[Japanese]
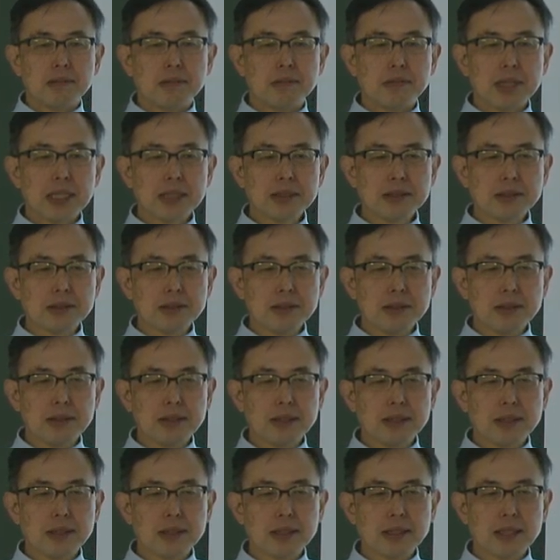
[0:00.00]
まず
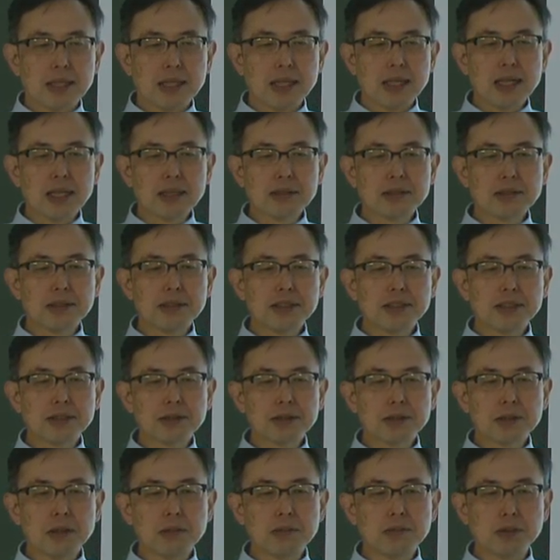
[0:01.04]
科学技
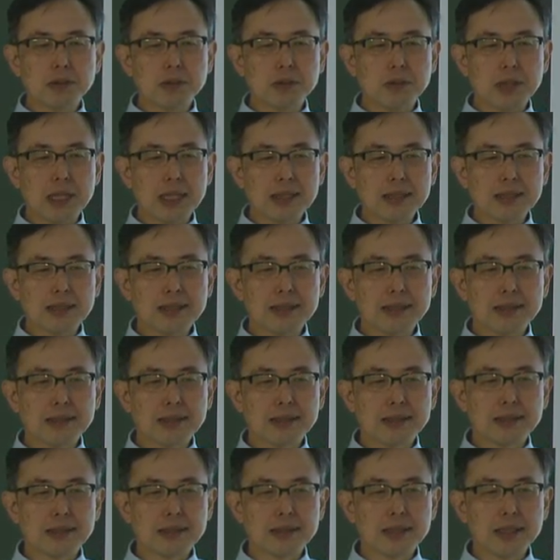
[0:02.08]
術論文は
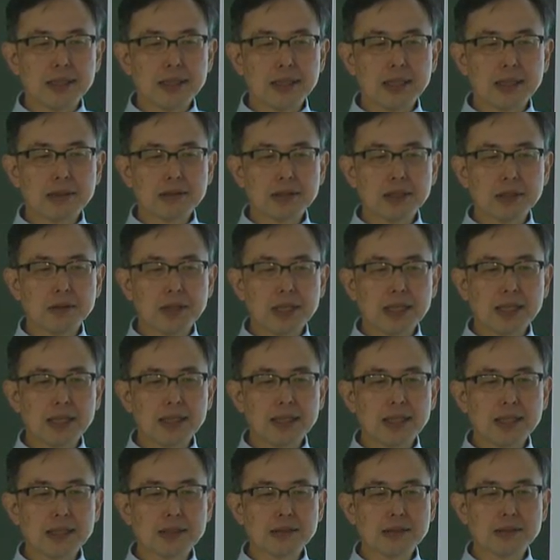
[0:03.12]
正確で分か
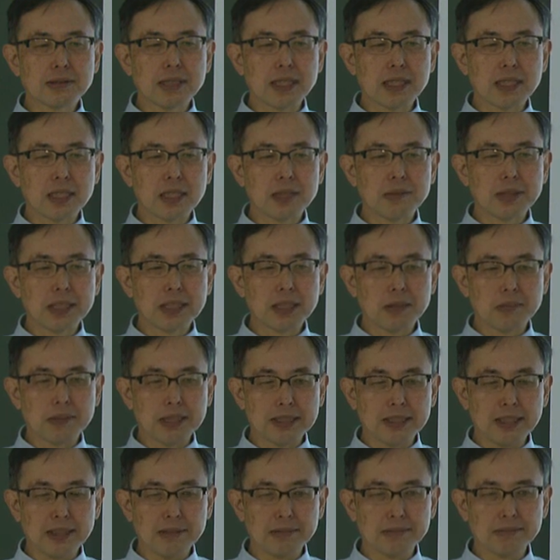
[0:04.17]
りやすくなければいけま
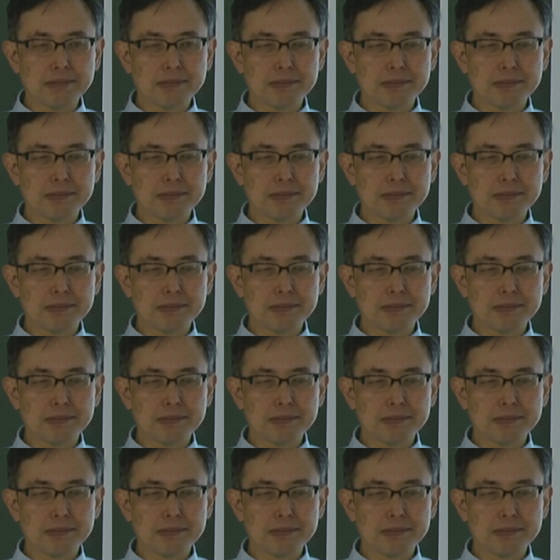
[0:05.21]
せん